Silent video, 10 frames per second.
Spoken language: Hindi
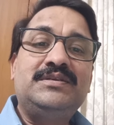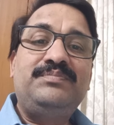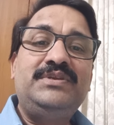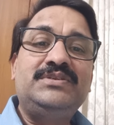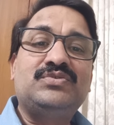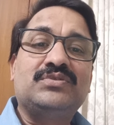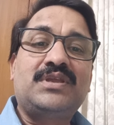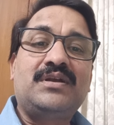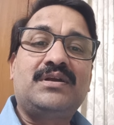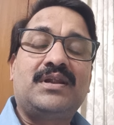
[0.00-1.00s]
जब भी
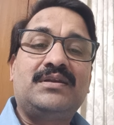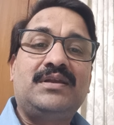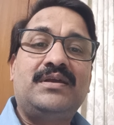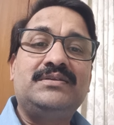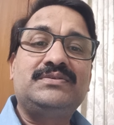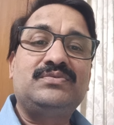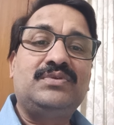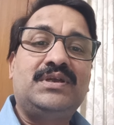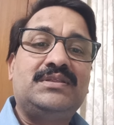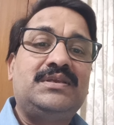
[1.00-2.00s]
सोता खराटे आने शुरू
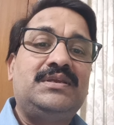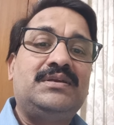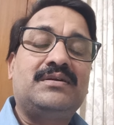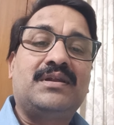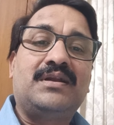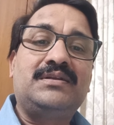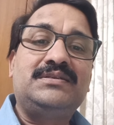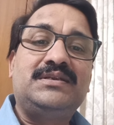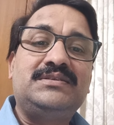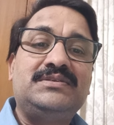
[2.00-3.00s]
हो जाते
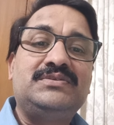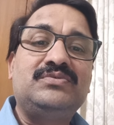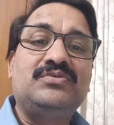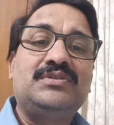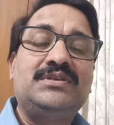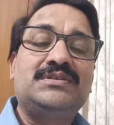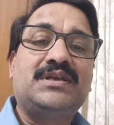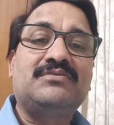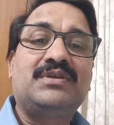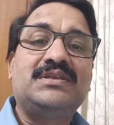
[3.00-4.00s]
खराटे जैसे शुरू होते
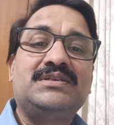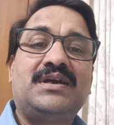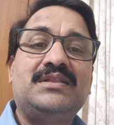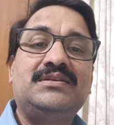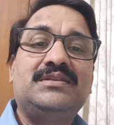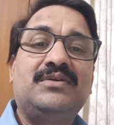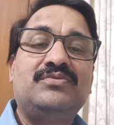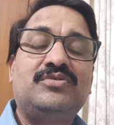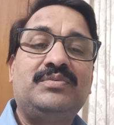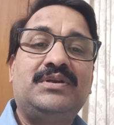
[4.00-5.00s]
साथ वाला जगा देता
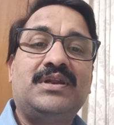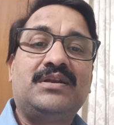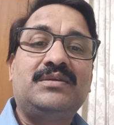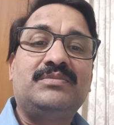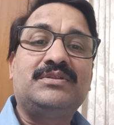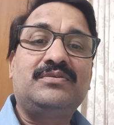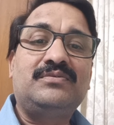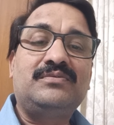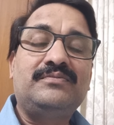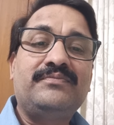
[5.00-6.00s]
उठो भी खराटे मत
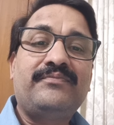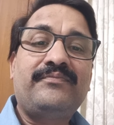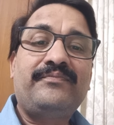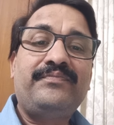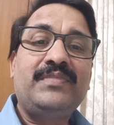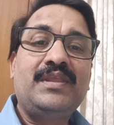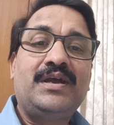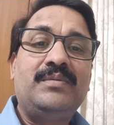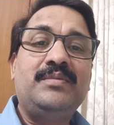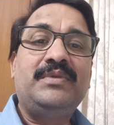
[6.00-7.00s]
लो
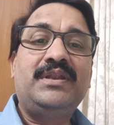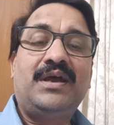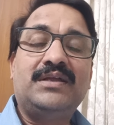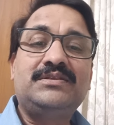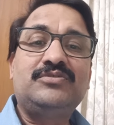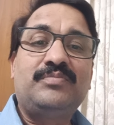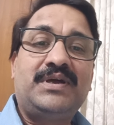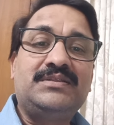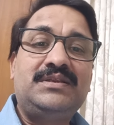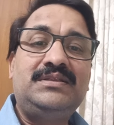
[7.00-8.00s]
अभी मेरे हाथ की तो
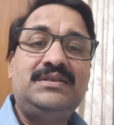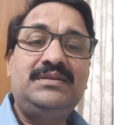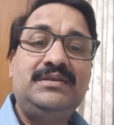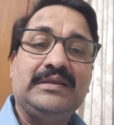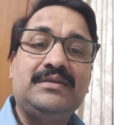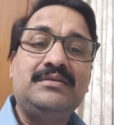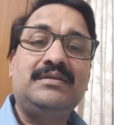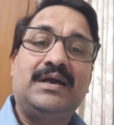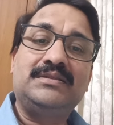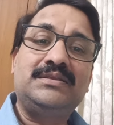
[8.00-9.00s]
बात नहीं थी
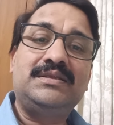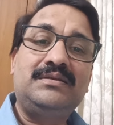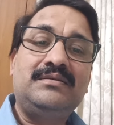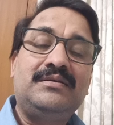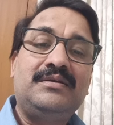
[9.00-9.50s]
लेकिन आते थे